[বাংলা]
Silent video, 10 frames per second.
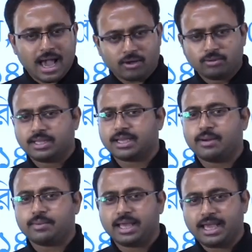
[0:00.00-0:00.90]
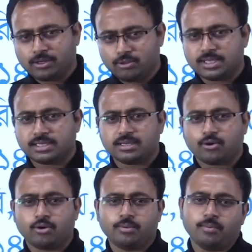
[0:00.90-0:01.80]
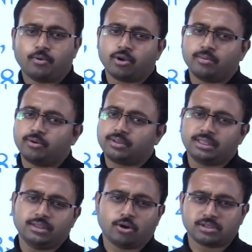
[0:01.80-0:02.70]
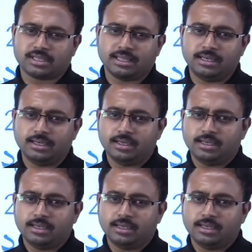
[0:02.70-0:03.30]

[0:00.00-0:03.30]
এখন থেকে আমরা একটু চেষ্টা করব পরবর্তী দশটা দিন